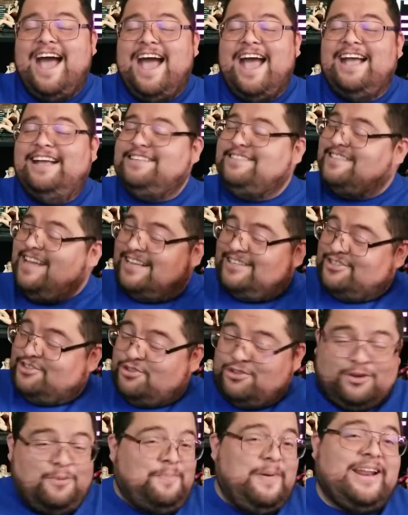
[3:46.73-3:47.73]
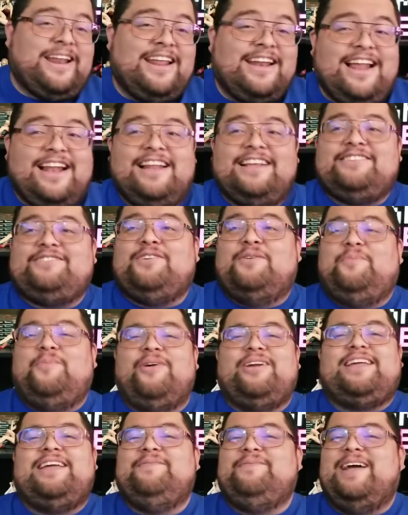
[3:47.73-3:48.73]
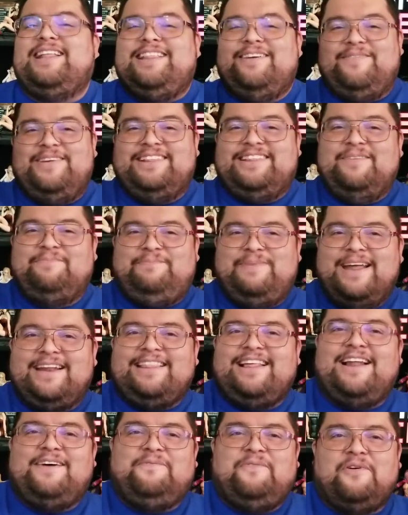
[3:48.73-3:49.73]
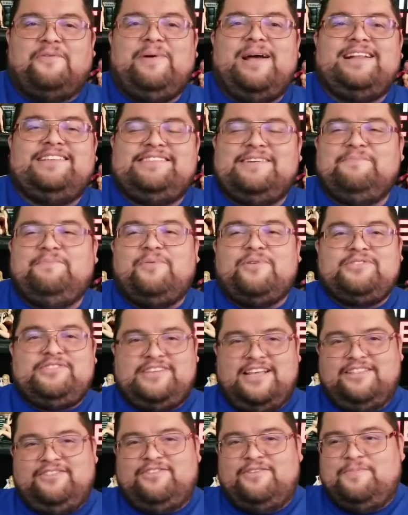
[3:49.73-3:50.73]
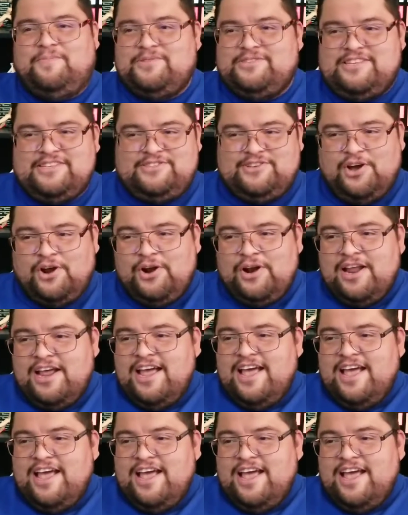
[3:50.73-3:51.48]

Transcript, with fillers: Está súper genial esto porque inmediatamente pierde la forma del 100% de posesión